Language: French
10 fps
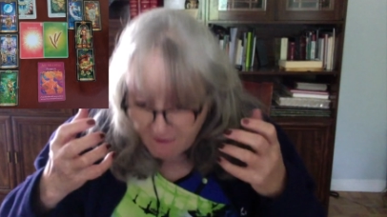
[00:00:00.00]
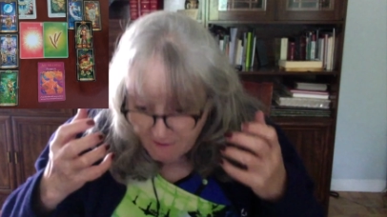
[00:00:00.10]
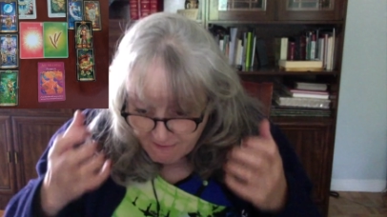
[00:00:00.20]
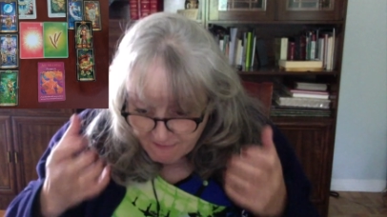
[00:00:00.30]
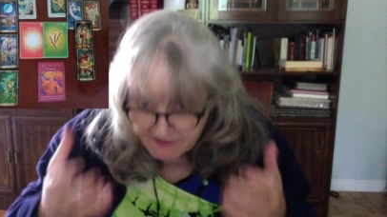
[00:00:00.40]

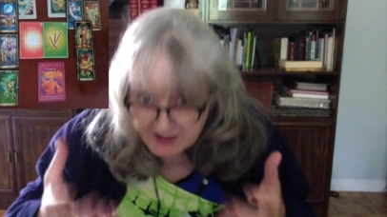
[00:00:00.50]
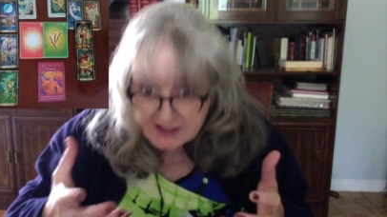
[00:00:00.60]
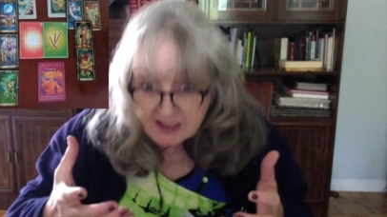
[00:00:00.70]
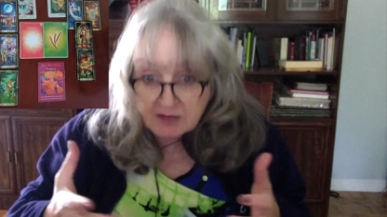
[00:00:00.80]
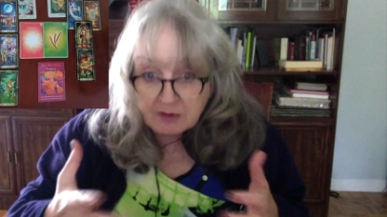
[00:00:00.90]

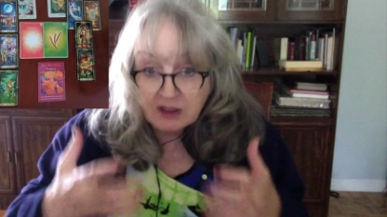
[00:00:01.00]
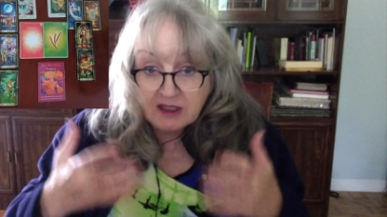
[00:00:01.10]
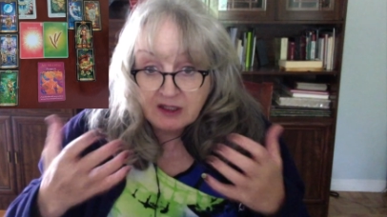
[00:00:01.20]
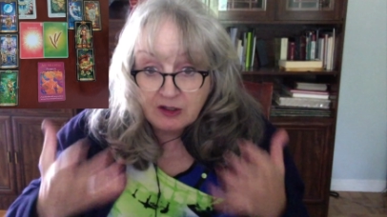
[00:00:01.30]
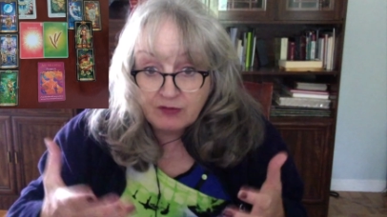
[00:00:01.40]
visibles et
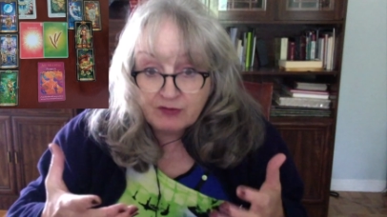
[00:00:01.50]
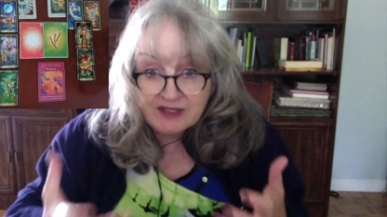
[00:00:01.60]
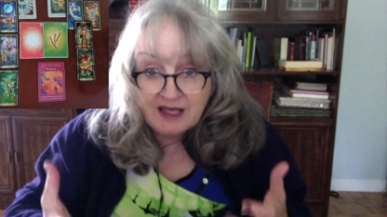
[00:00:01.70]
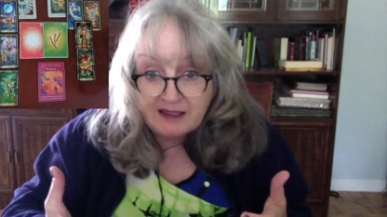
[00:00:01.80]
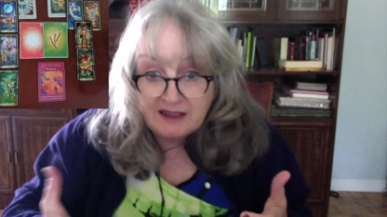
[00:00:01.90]
que vous
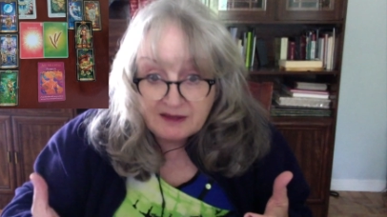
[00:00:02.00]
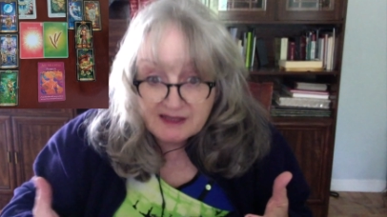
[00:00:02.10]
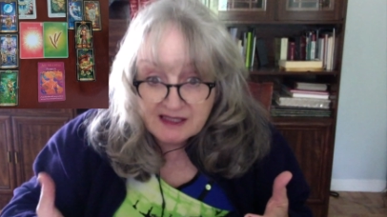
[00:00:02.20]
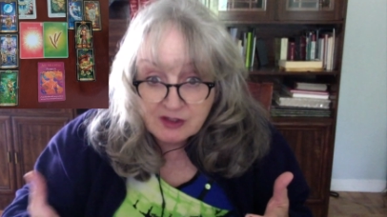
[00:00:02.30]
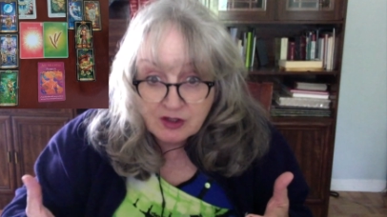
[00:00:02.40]
allez cette
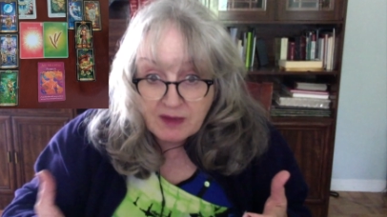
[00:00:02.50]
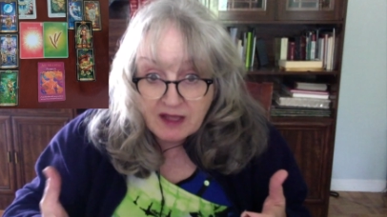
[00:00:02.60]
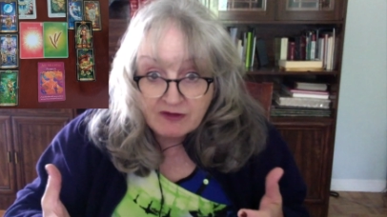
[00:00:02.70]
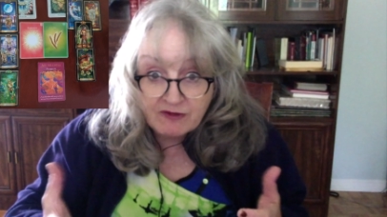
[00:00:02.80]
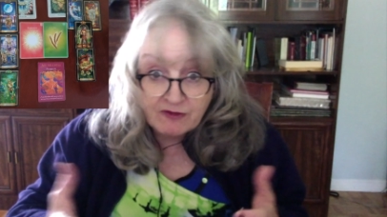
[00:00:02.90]
semaine
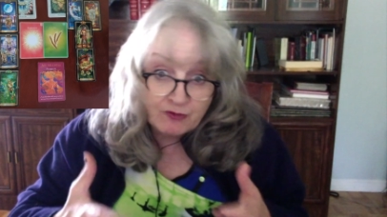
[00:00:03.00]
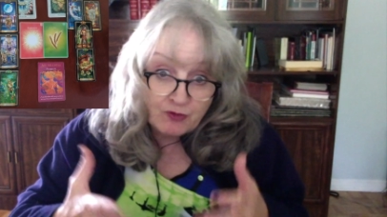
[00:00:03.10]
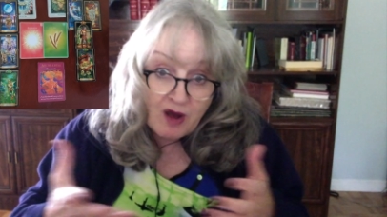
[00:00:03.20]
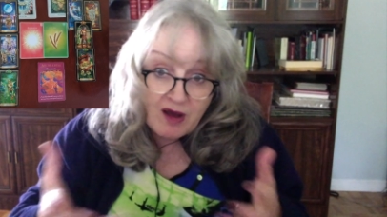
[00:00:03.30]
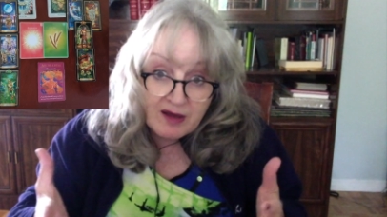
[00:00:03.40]

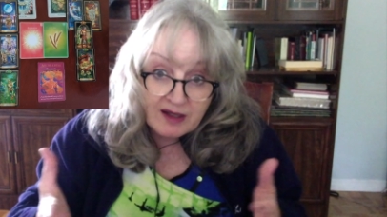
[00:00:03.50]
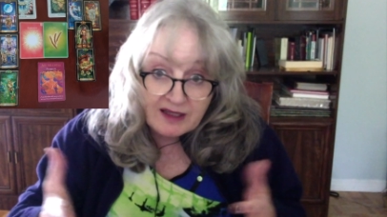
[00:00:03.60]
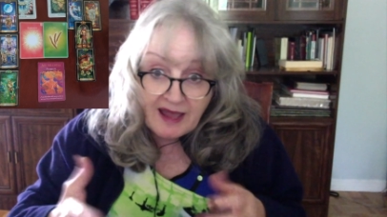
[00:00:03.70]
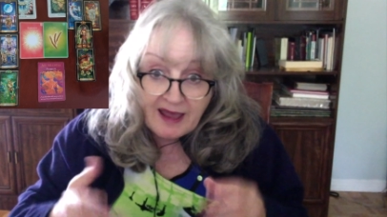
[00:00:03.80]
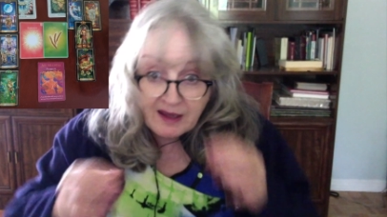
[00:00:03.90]
voir
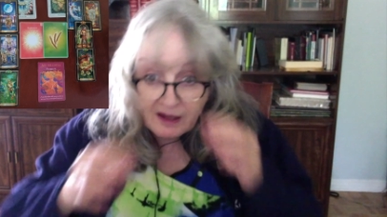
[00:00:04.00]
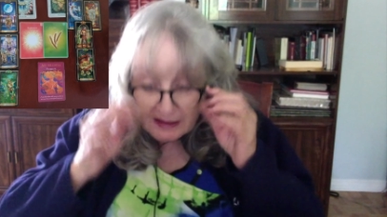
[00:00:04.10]
clair à ce